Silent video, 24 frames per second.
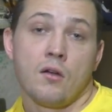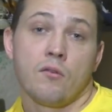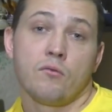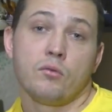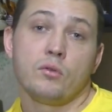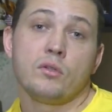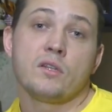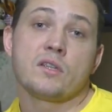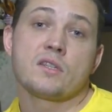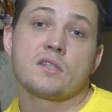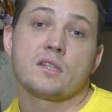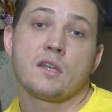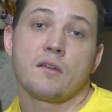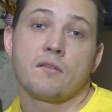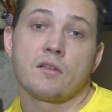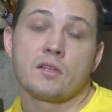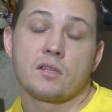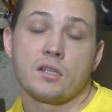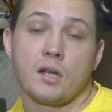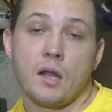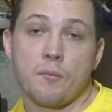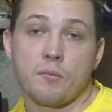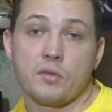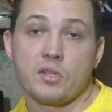В улей
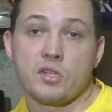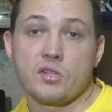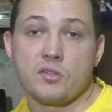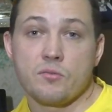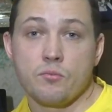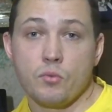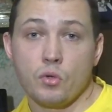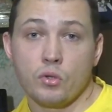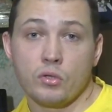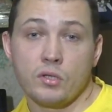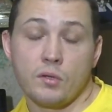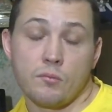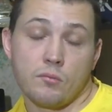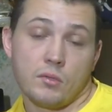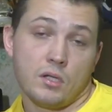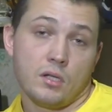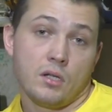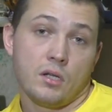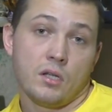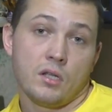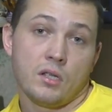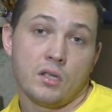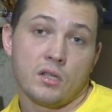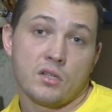ставят рамки с медом
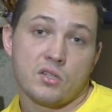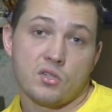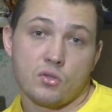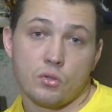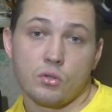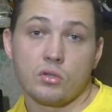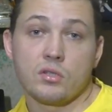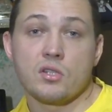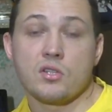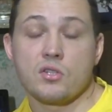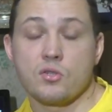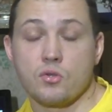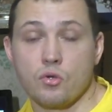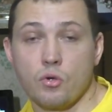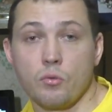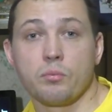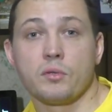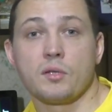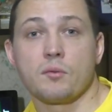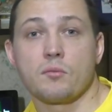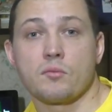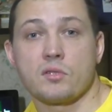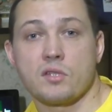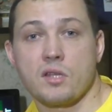или соты с
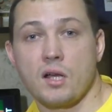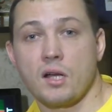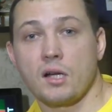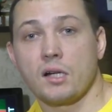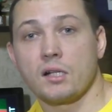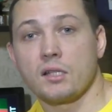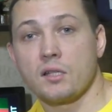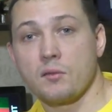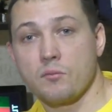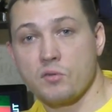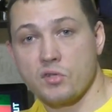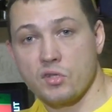теплым сахарным